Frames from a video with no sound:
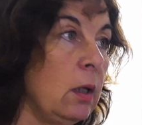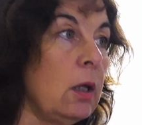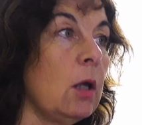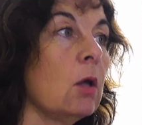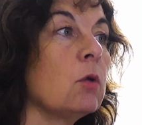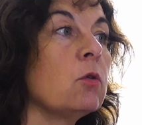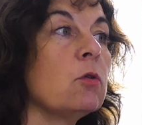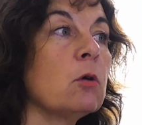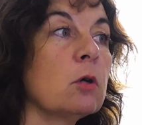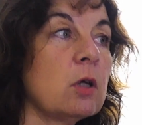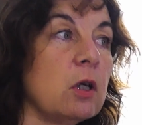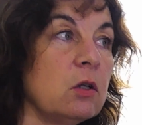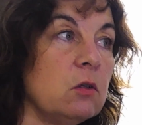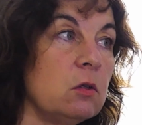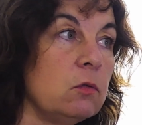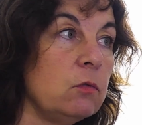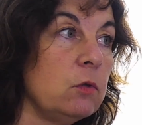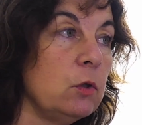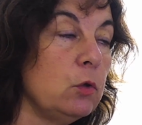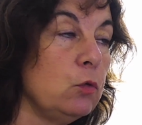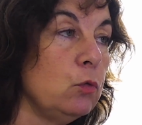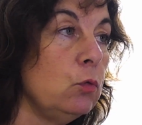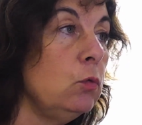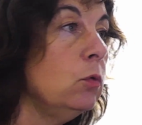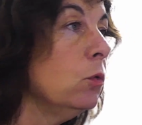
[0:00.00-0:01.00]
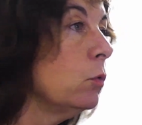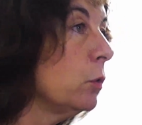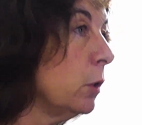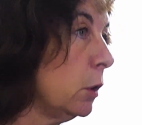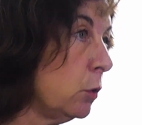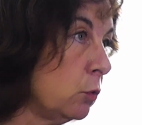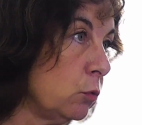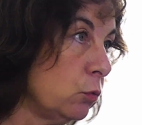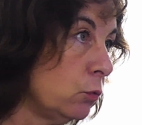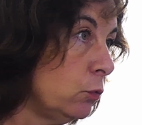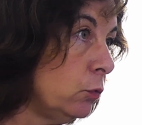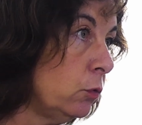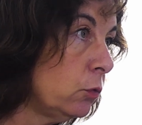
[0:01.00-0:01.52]
Et en tant qu'individus, on
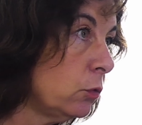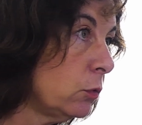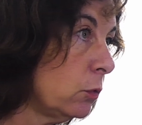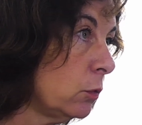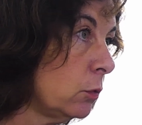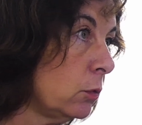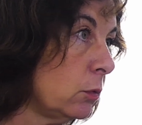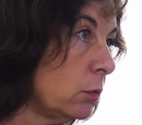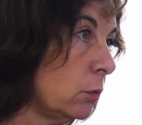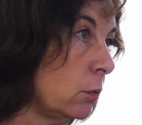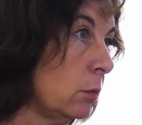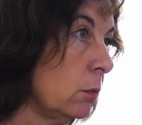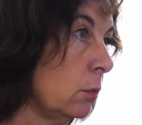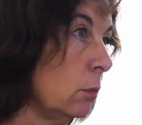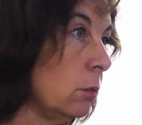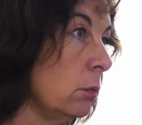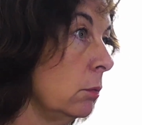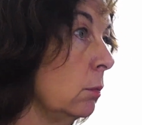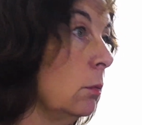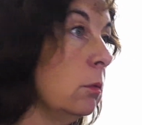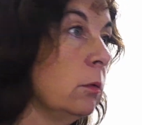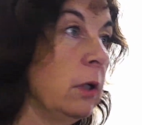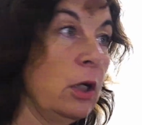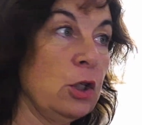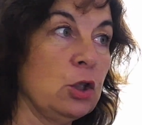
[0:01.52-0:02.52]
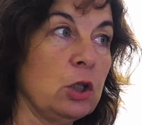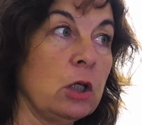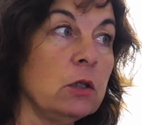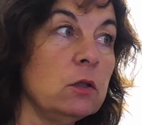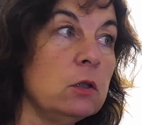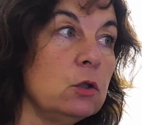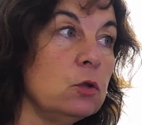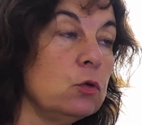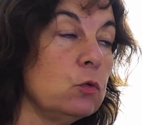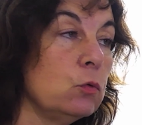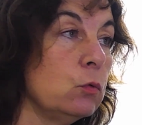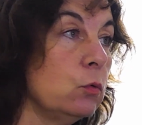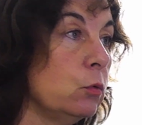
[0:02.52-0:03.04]
est tous, euh, on achète
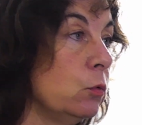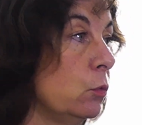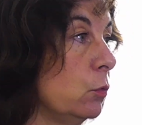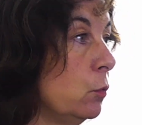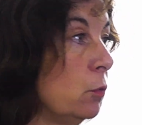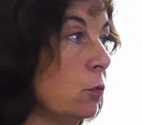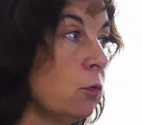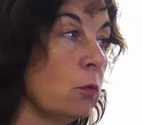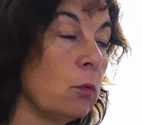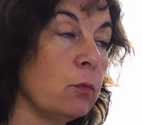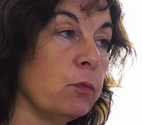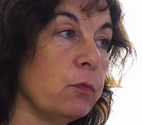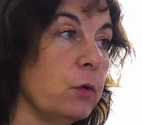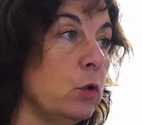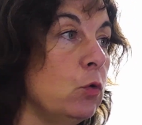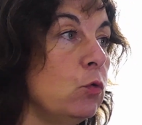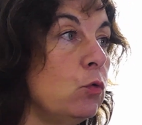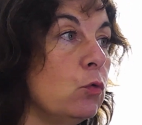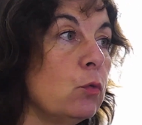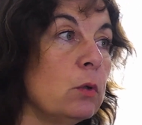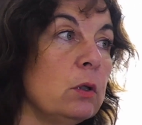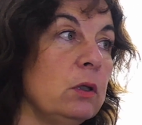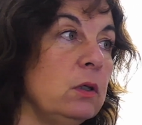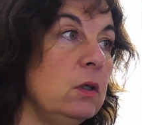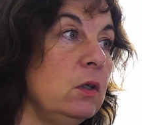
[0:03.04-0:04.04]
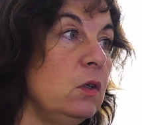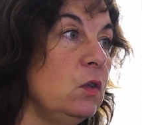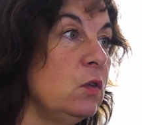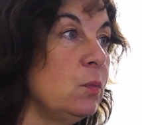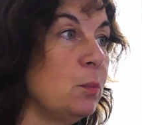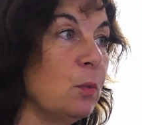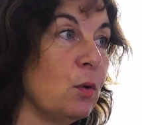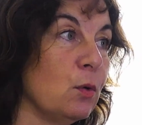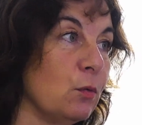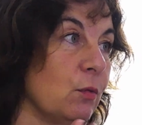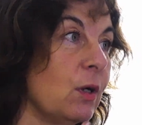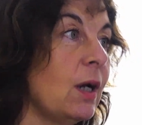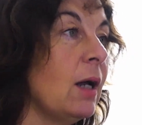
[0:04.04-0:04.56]
des choses, on fait du
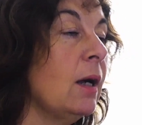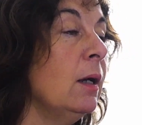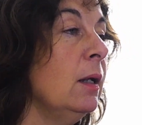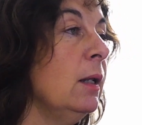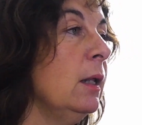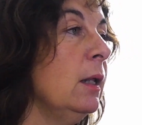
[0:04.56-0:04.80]
tourisme, euh, voilà.